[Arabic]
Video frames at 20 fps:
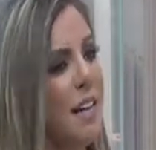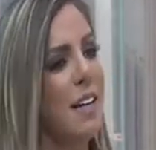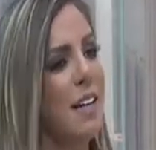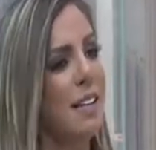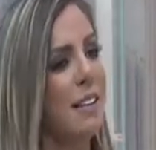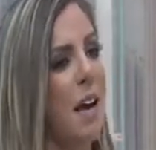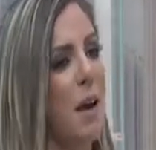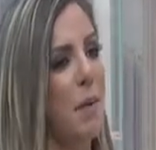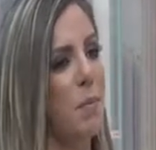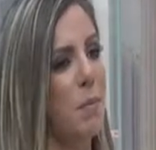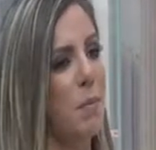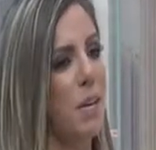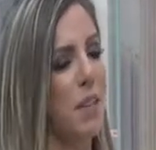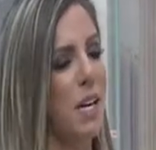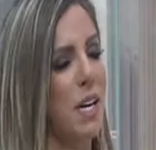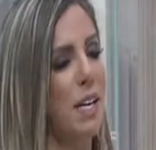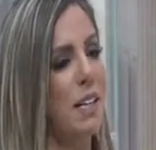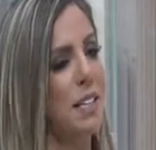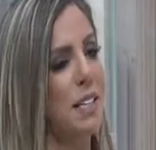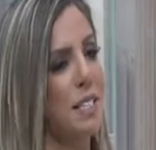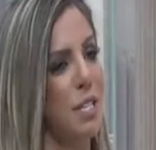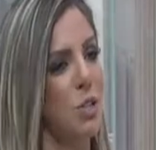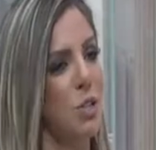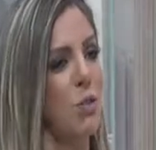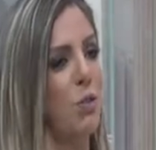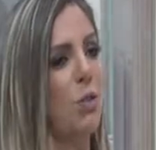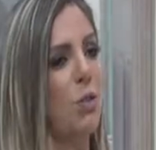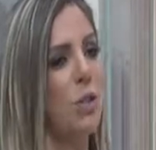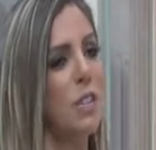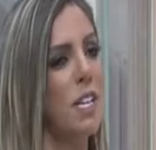الكتاب مثلا اذا
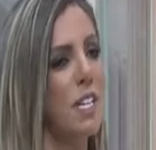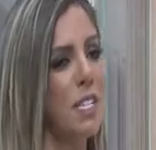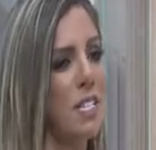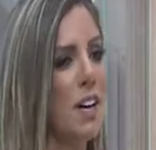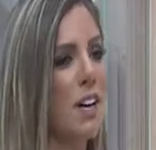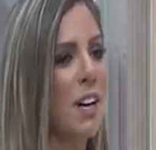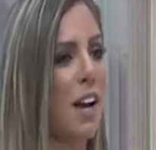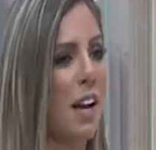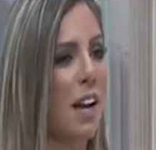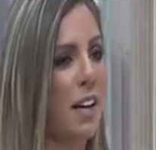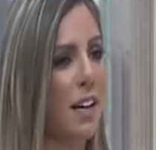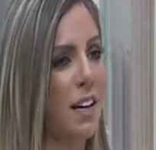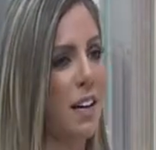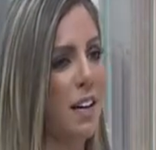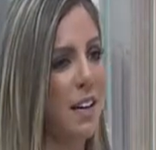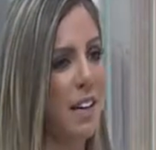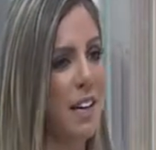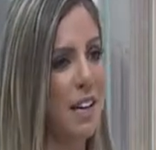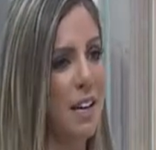شفته انت صار على